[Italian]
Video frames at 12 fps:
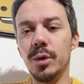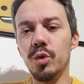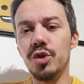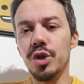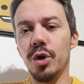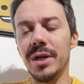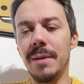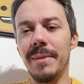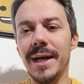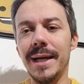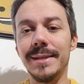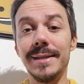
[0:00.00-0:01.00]
delusione,
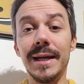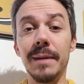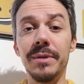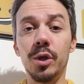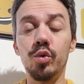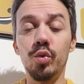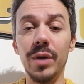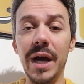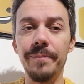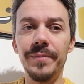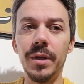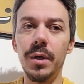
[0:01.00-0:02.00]
amarezza,
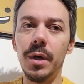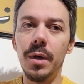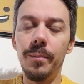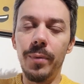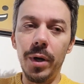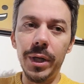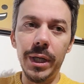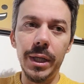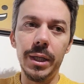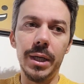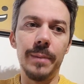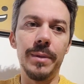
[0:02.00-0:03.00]
arrabbiatura.
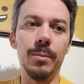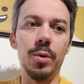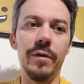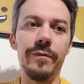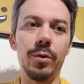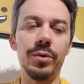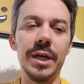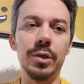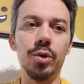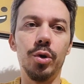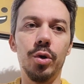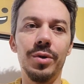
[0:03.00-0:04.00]
Poi abbiamo
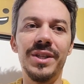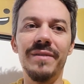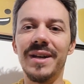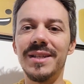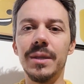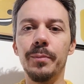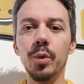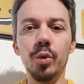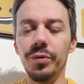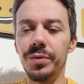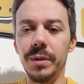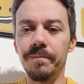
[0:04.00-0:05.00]
affrontato diversi
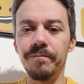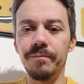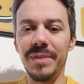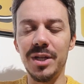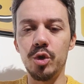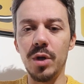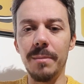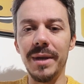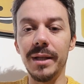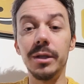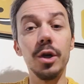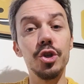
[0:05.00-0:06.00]
punti.
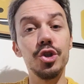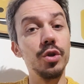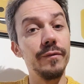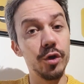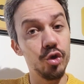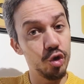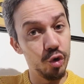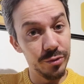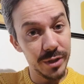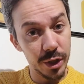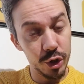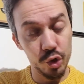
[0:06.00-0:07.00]
Personalmente oggi non faccio
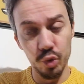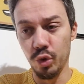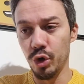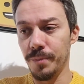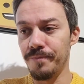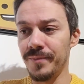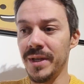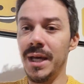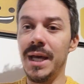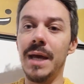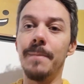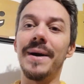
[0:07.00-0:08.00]
sconti a nessuno,
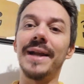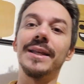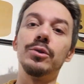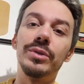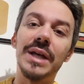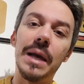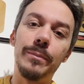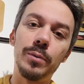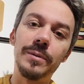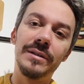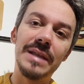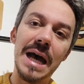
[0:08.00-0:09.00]
partendo dalla
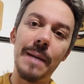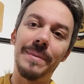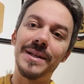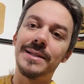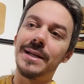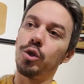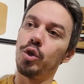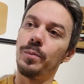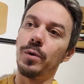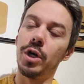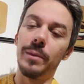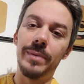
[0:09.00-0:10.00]
proprietà, passando
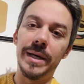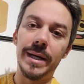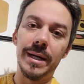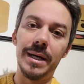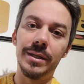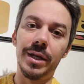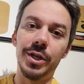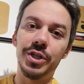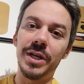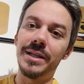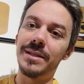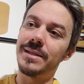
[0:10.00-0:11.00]
poi per la
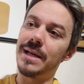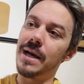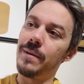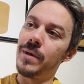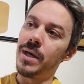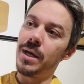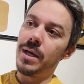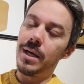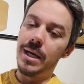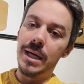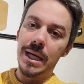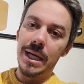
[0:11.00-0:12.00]
dirigenza,
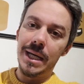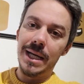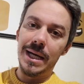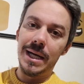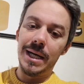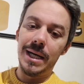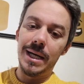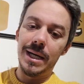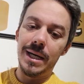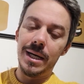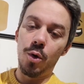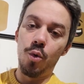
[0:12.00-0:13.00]
eh,
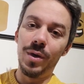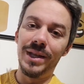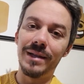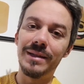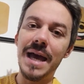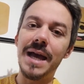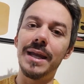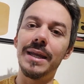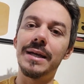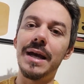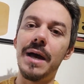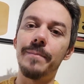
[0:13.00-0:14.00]
la guida
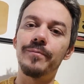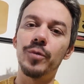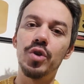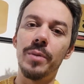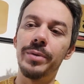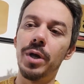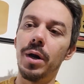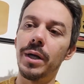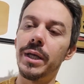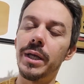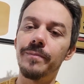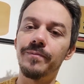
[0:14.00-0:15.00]
tecnica, cioè
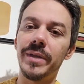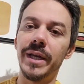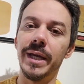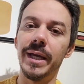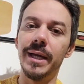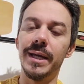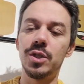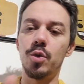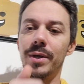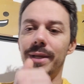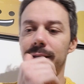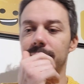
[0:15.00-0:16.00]
Pioli e la
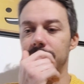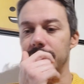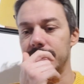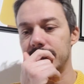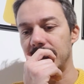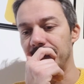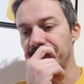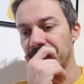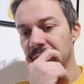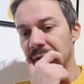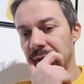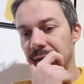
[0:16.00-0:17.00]
squadra stessa.
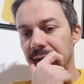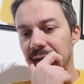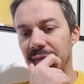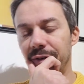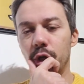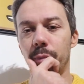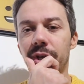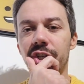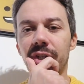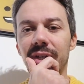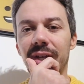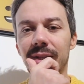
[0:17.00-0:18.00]
Nel video
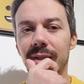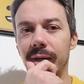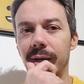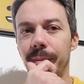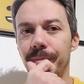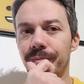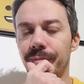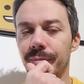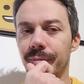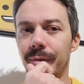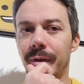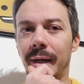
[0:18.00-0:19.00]
precedente
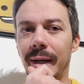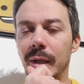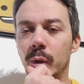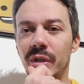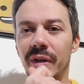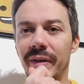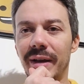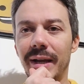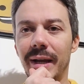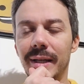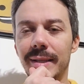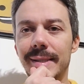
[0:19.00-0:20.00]
Credo di aver
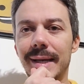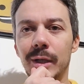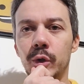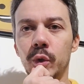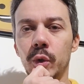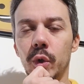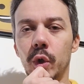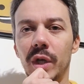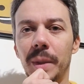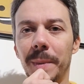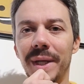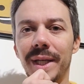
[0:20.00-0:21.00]
analizzato
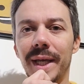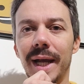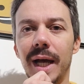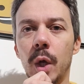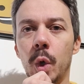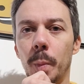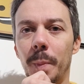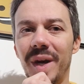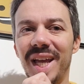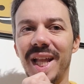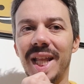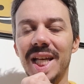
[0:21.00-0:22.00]
in maniera
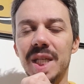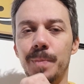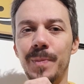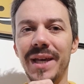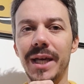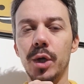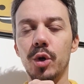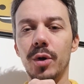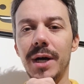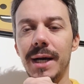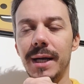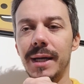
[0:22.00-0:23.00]
completa e spero
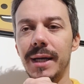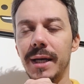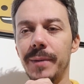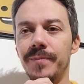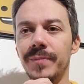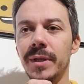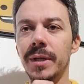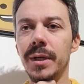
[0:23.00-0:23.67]
anche